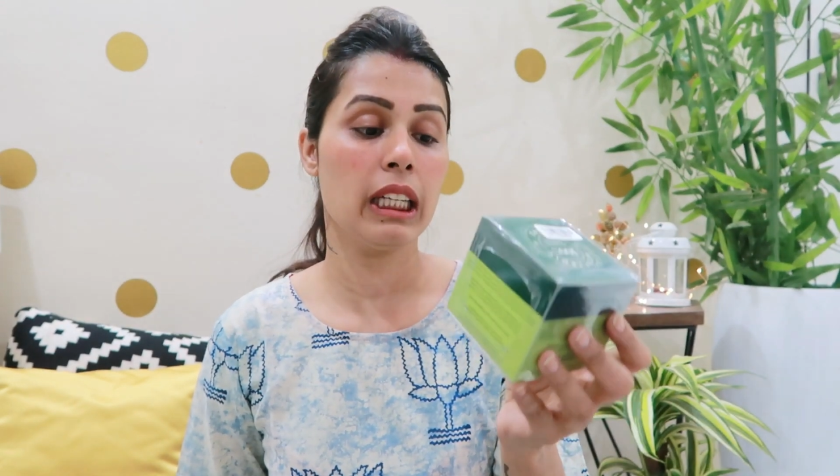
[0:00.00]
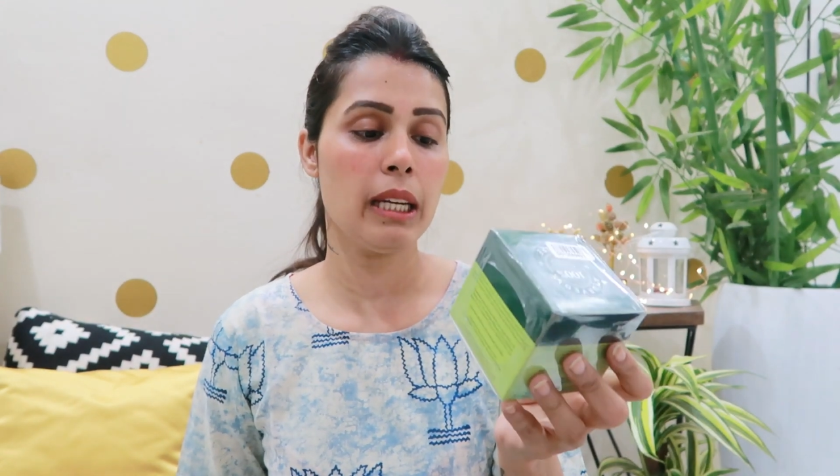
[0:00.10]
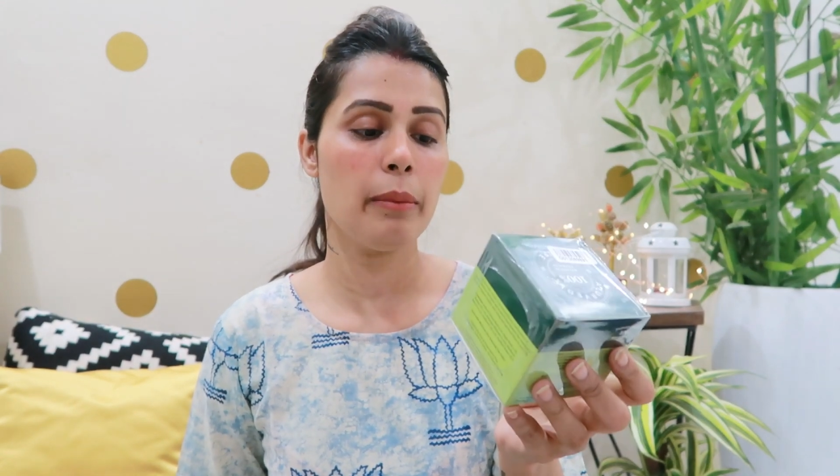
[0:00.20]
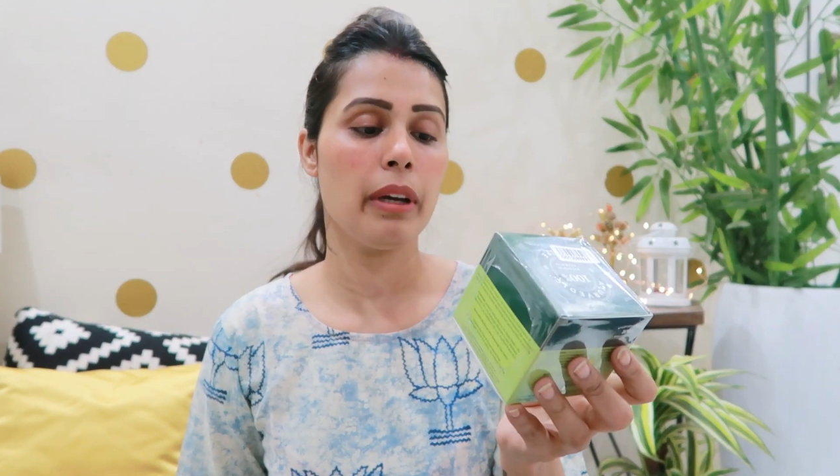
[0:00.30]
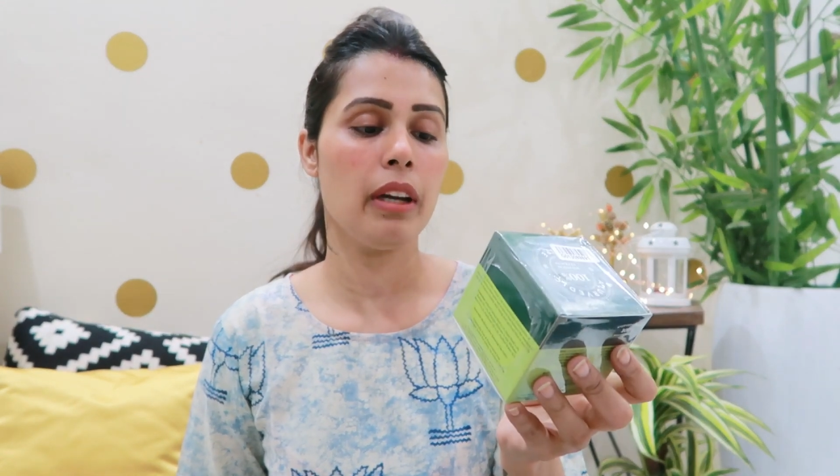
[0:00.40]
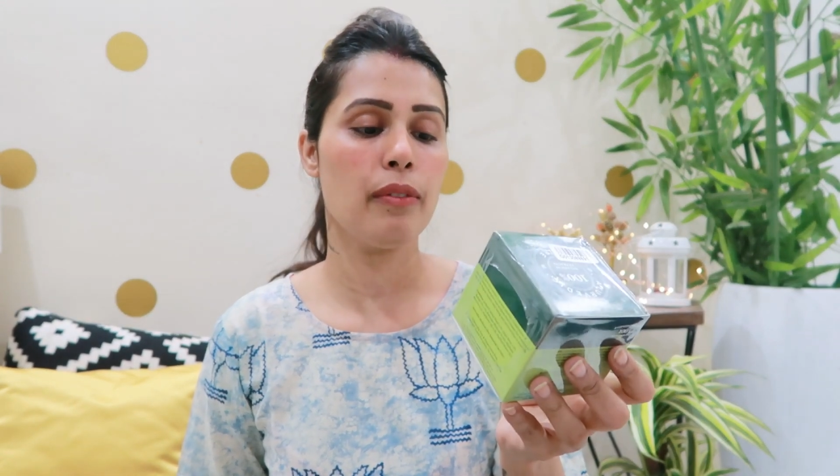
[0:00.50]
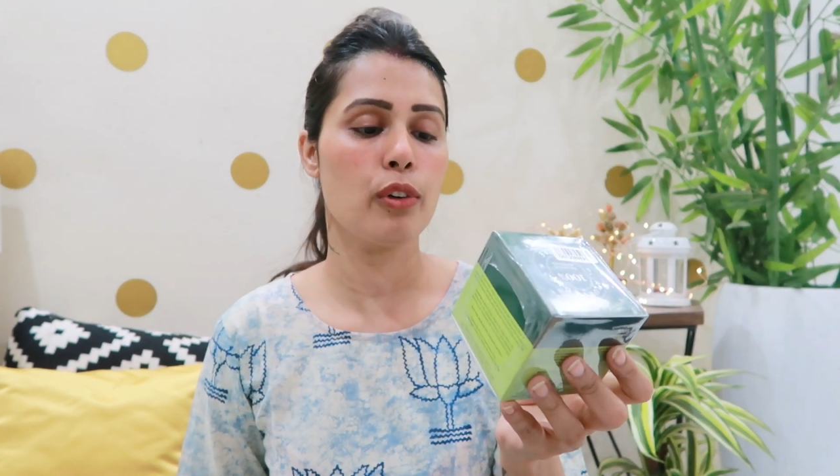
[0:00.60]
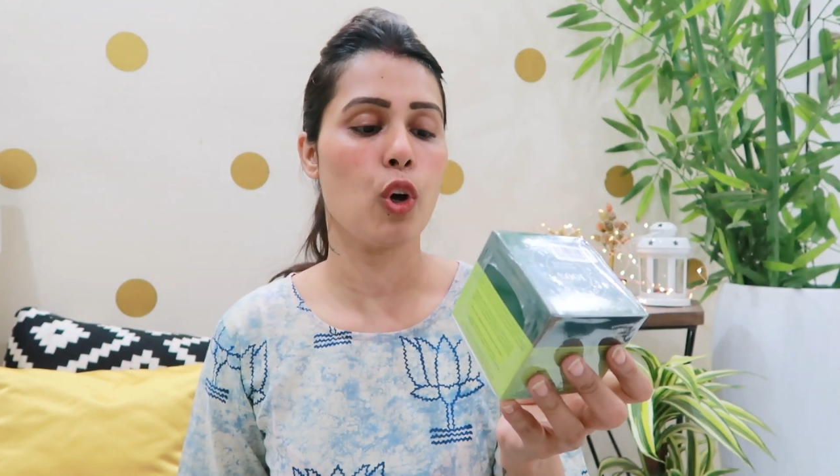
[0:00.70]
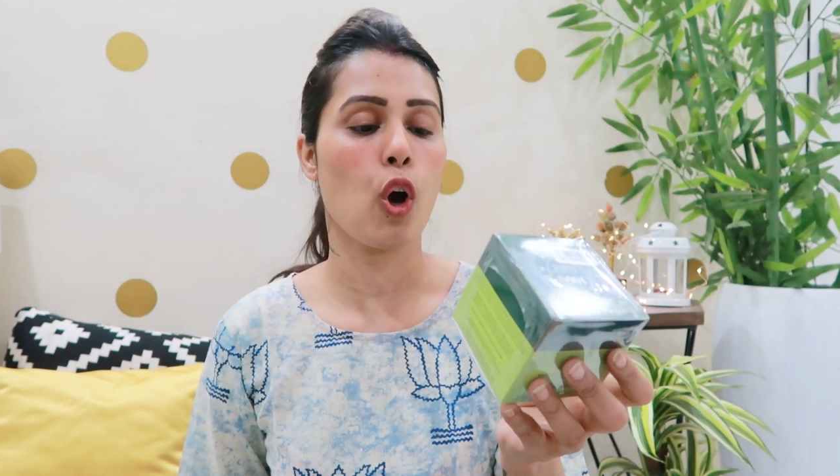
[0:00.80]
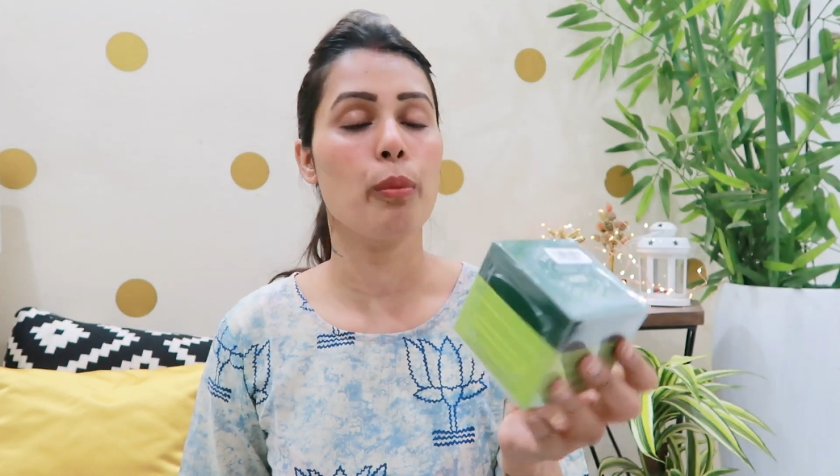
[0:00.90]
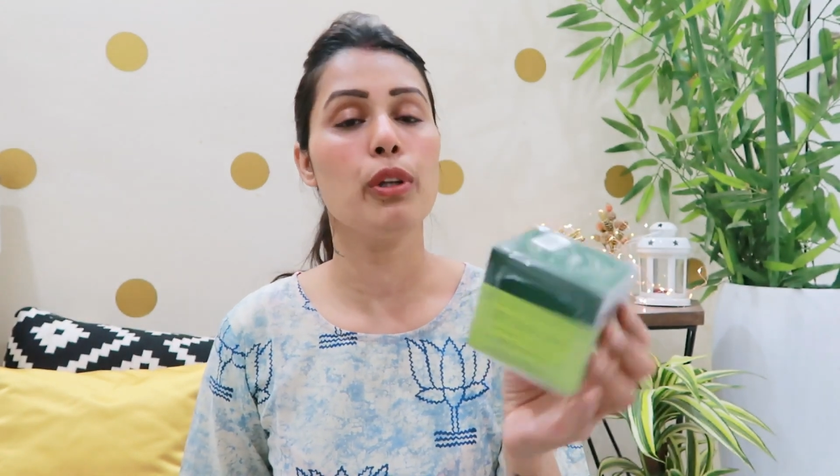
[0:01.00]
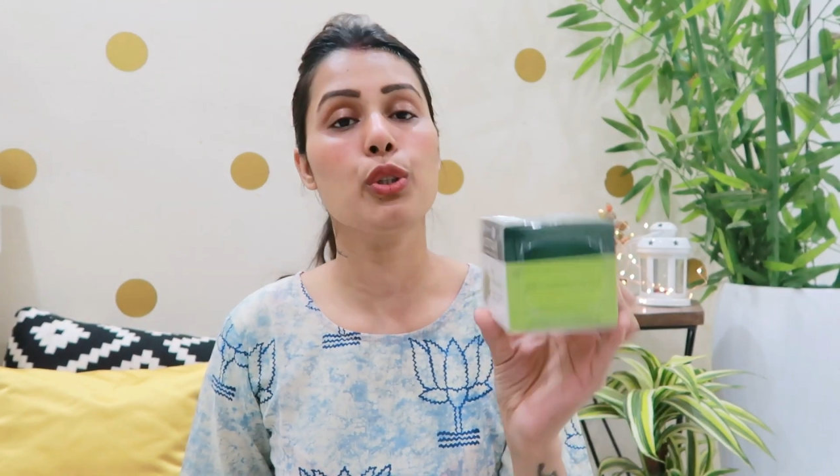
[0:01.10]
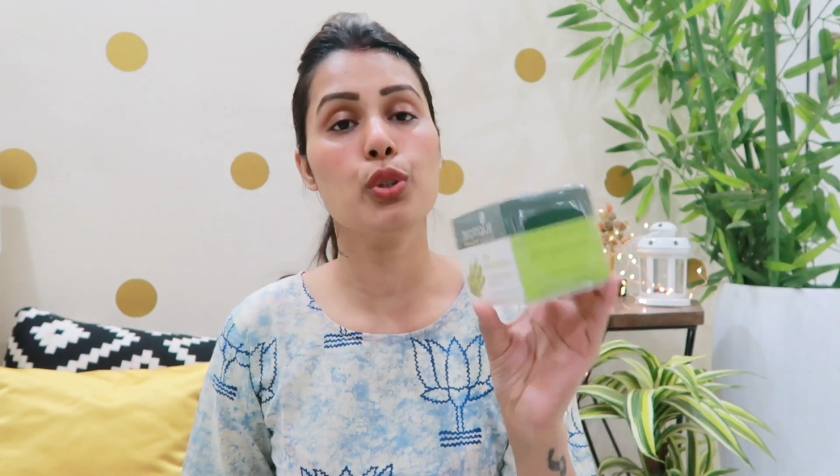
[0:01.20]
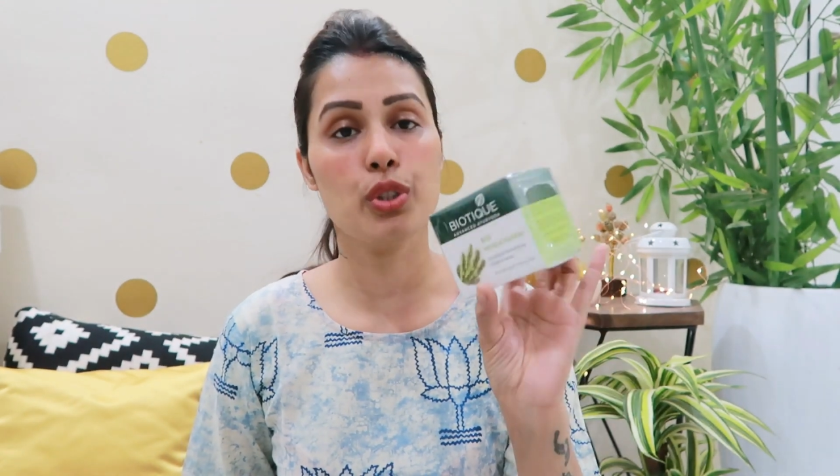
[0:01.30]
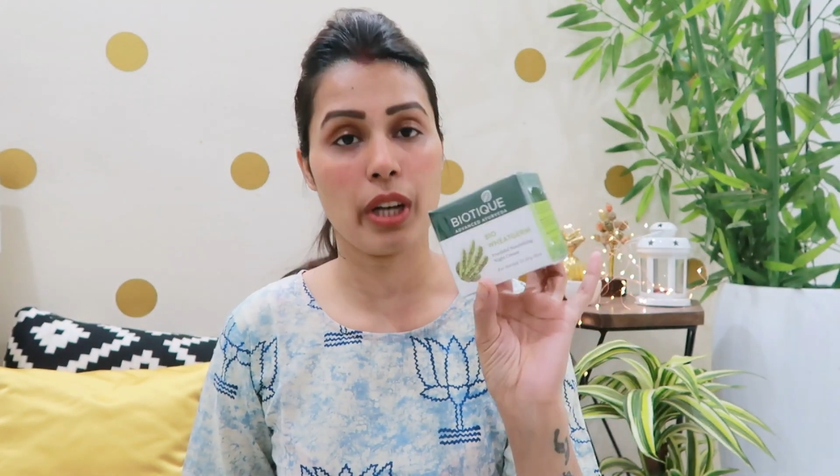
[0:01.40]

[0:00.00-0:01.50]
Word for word: क्रीम है फॉर नॉर्मल टू